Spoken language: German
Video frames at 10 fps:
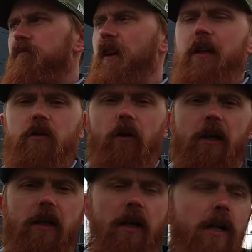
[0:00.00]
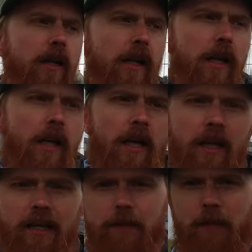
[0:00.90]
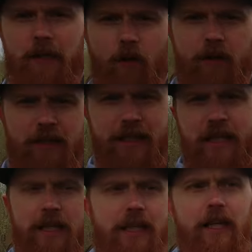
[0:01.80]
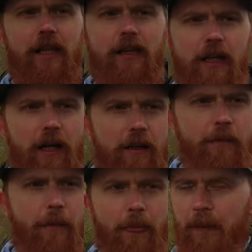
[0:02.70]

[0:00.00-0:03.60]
Werkzeuge her. Ich bin noch nie hierher gegangen.